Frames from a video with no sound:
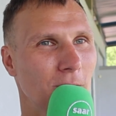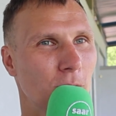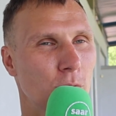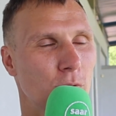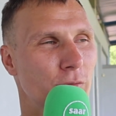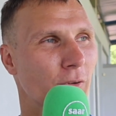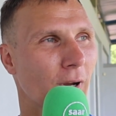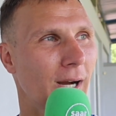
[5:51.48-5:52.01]

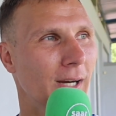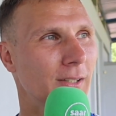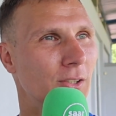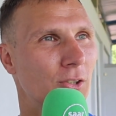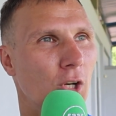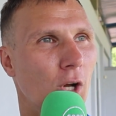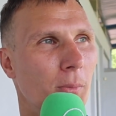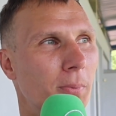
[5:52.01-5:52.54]
Ja, gute
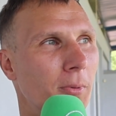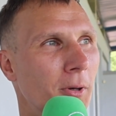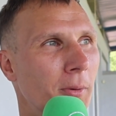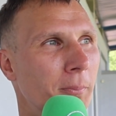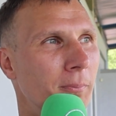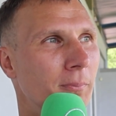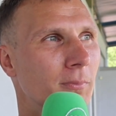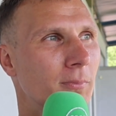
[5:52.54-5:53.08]
Frage. Ich
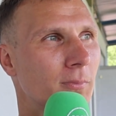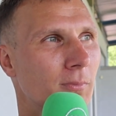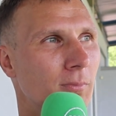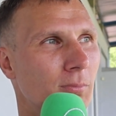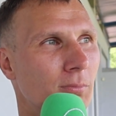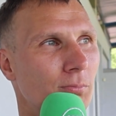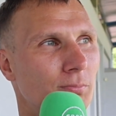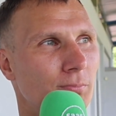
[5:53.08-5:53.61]
glaube,
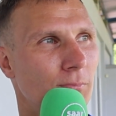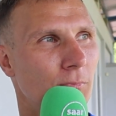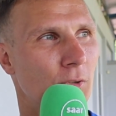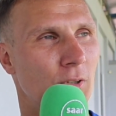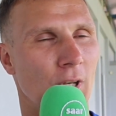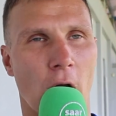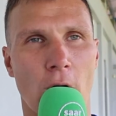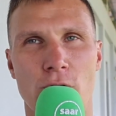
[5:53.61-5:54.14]
ähm,
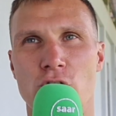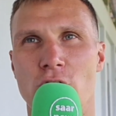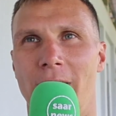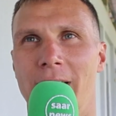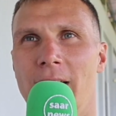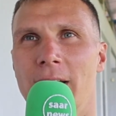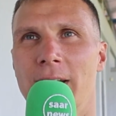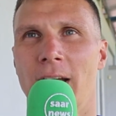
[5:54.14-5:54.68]
ist
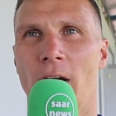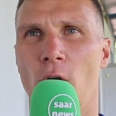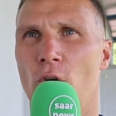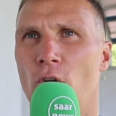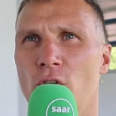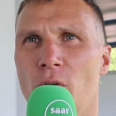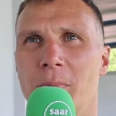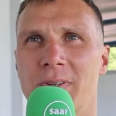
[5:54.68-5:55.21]
ein
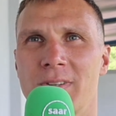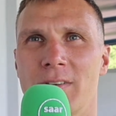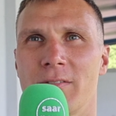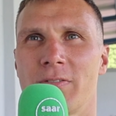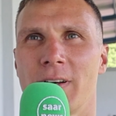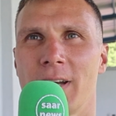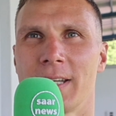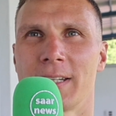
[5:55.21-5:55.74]
Aufsteiger, der auch noch
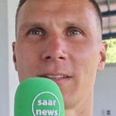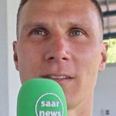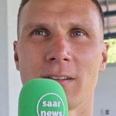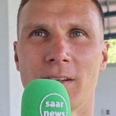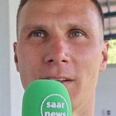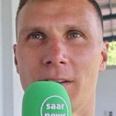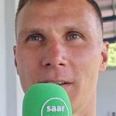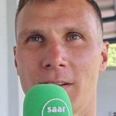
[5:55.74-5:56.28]
so ein bisschen
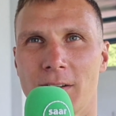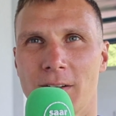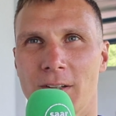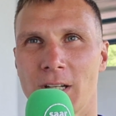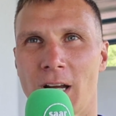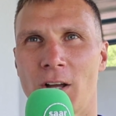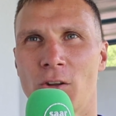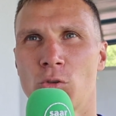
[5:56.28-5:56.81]
vielleicht
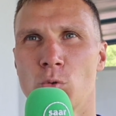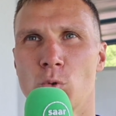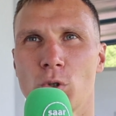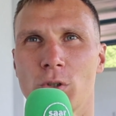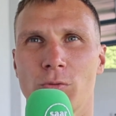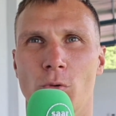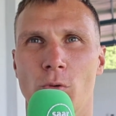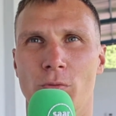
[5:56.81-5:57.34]
äh,
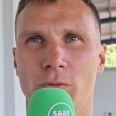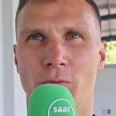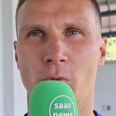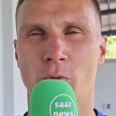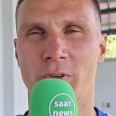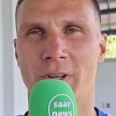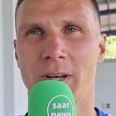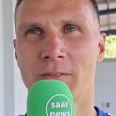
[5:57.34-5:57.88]
ja,
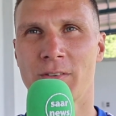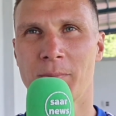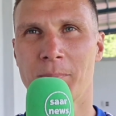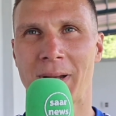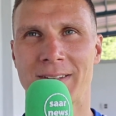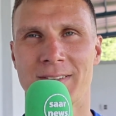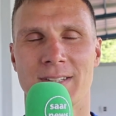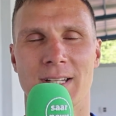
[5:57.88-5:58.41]
sucht, wo, wo
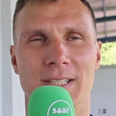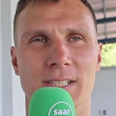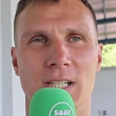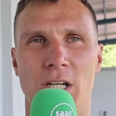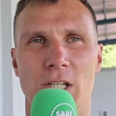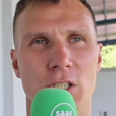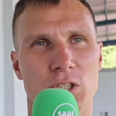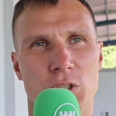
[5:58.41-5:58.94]
sein, sein
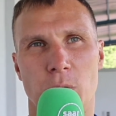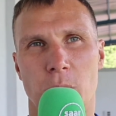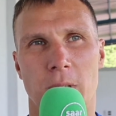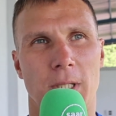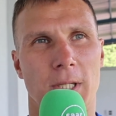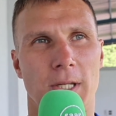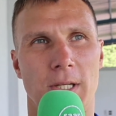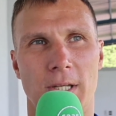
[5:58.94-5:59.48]
Platz in der Liga
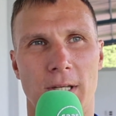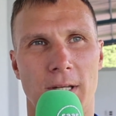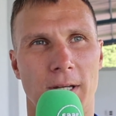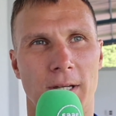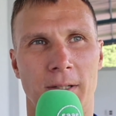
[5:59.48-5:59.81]
ist. Und